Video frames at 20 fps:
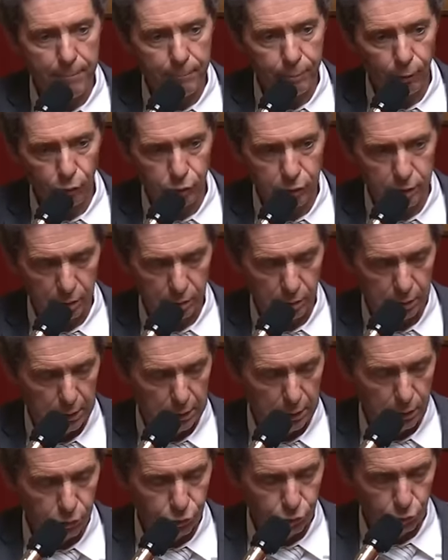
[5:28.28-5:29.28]
important,
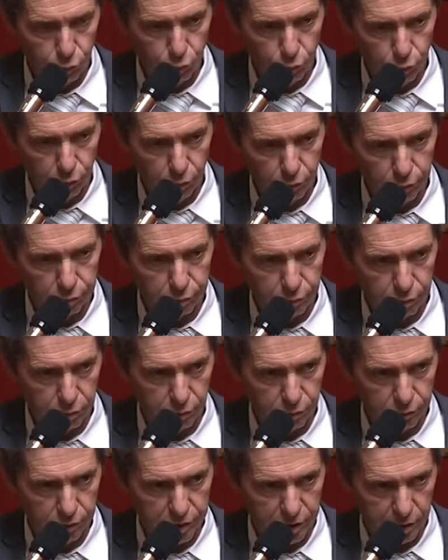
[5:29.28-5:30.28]
surtout lorsque
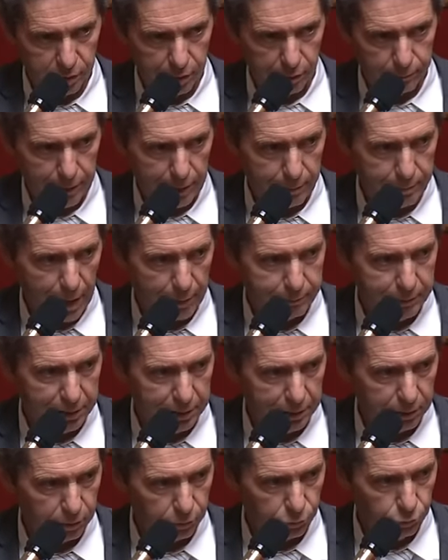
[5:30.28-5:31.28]
j'entends Madame la
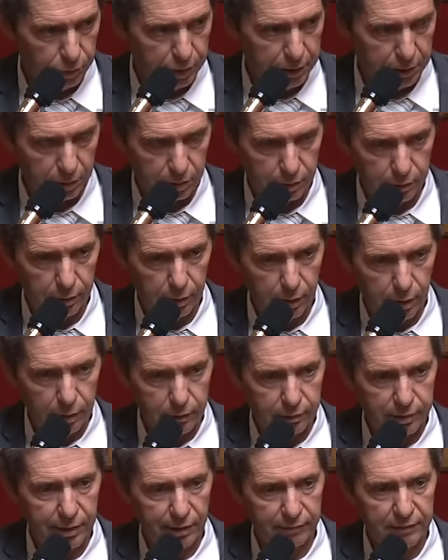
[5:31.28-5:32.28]
Ministre nous dire que
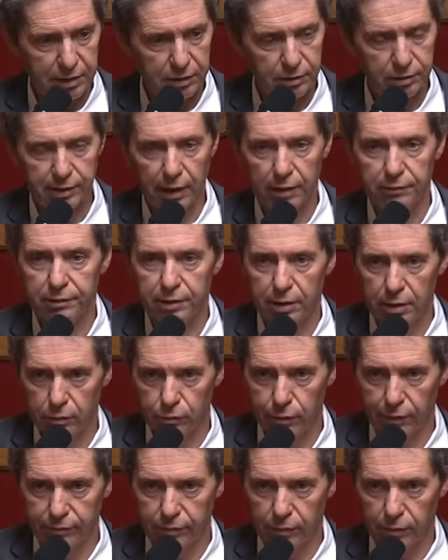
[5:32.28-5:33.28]
les services de santé
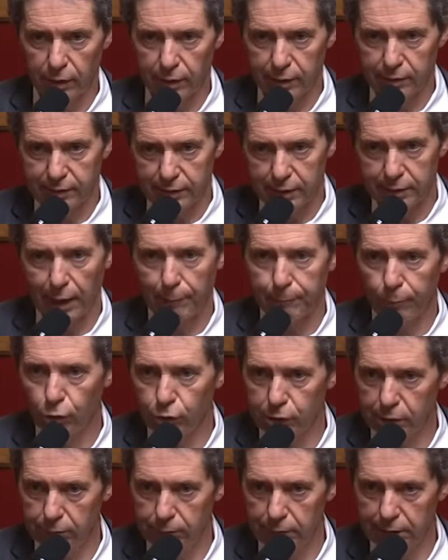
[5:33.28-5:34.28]
doivent rester à
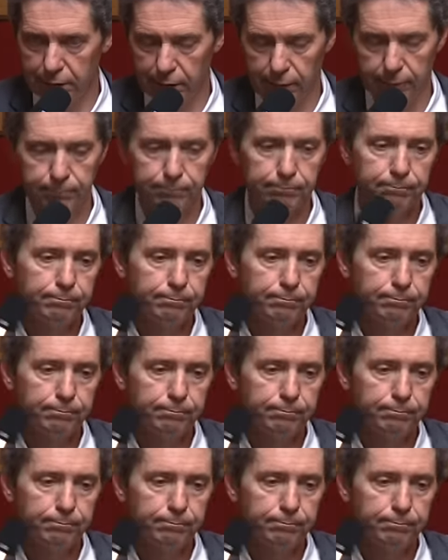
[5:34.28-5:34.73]
proximité.